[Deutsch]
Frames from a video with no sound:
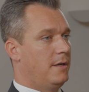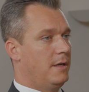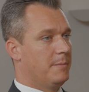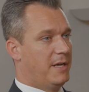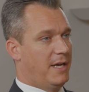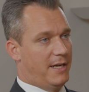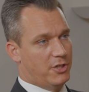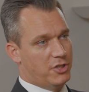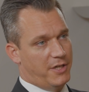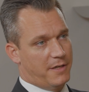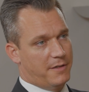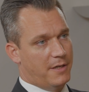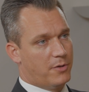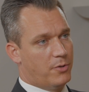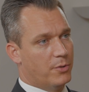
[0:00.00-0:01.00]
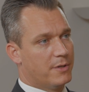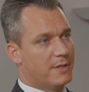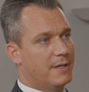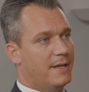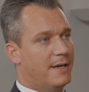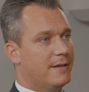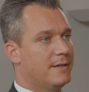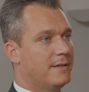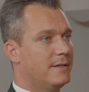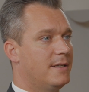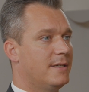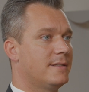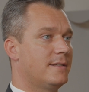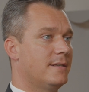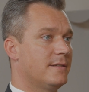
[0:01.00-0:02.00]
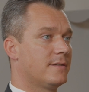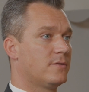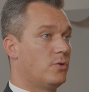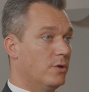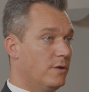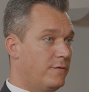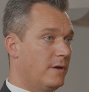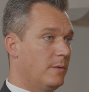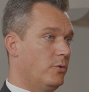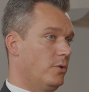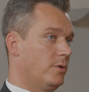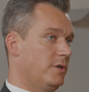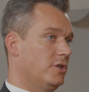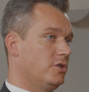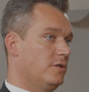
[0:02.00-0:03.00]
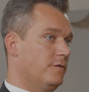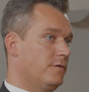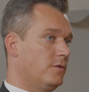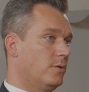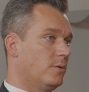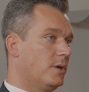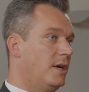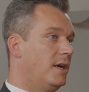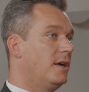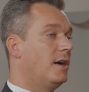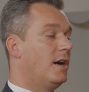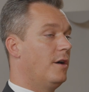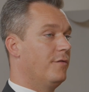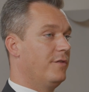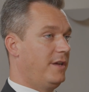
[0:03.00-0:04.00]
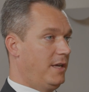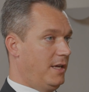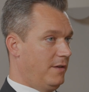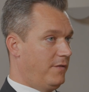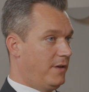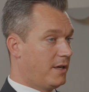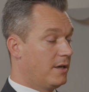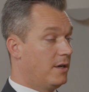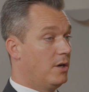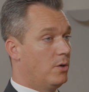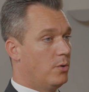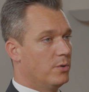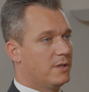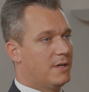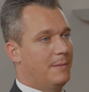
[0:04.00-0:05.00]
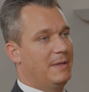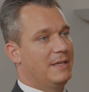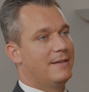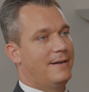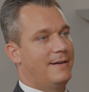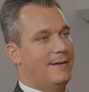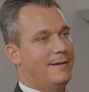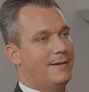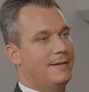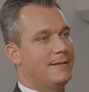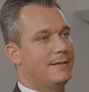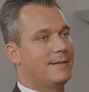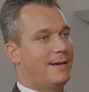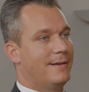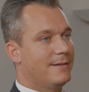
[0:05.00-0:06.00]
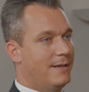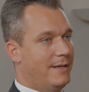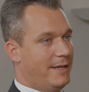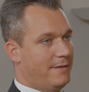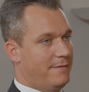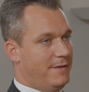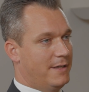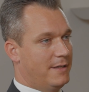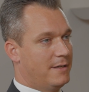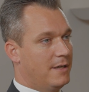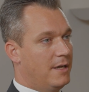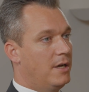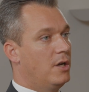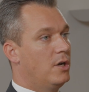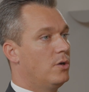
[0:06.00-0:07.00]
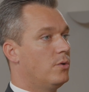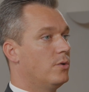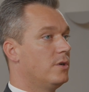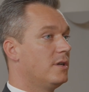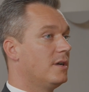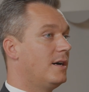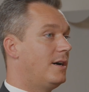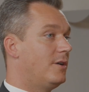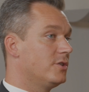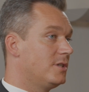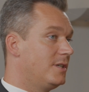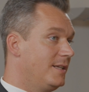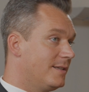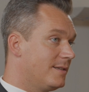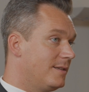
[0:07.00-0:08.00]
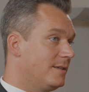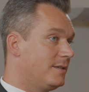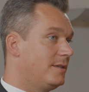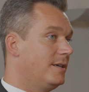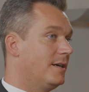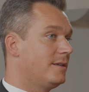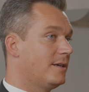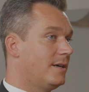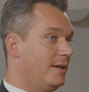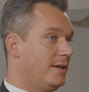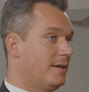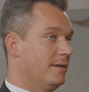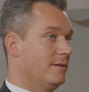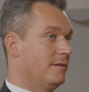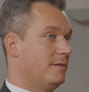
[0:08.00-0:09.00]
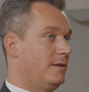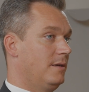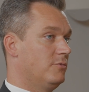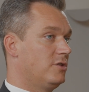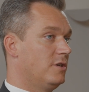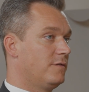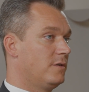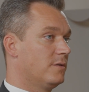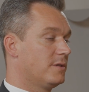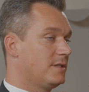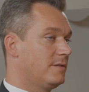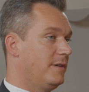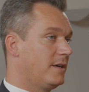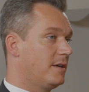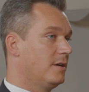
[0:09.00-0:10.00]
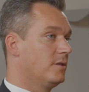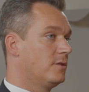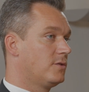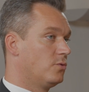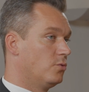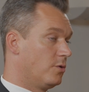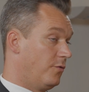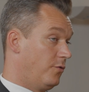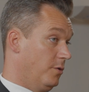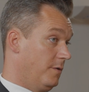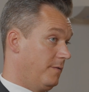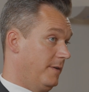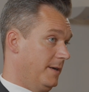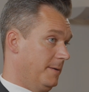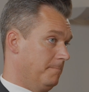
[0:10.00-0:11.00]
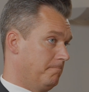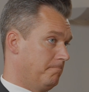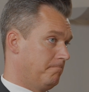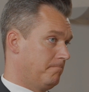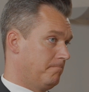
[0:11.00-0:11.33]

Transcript: Im Kern steckt der Grundgedanke, dass das Grundvermögen der Stiftung auf ewig und kapitalerhaltend angelegt wird und ausschließlich die Erträge dem Stiftungszweck zugeführt werden.